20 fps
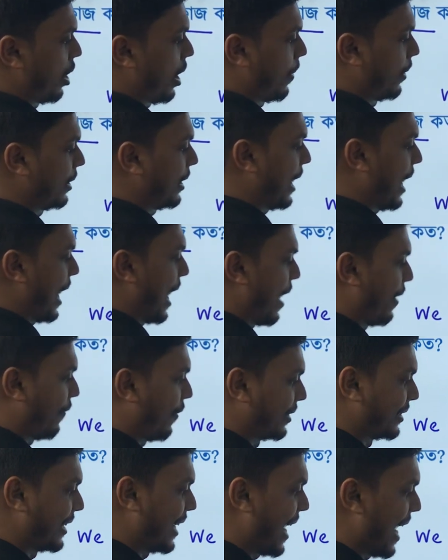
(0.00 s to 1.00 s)
আমাদের এফ
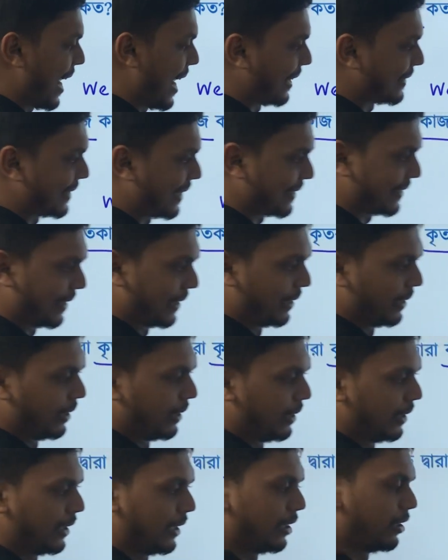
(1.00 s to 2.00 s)
আছে এস আছে
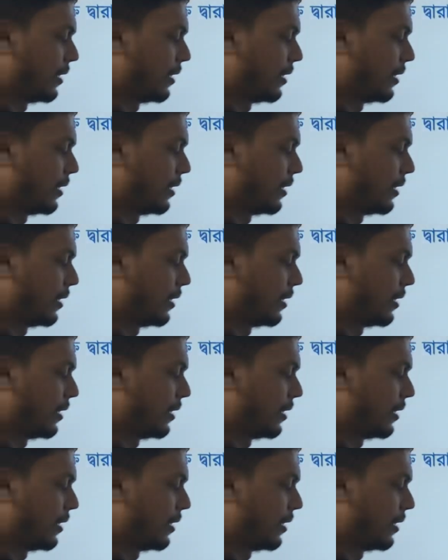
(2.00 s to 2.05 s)
কিন্তু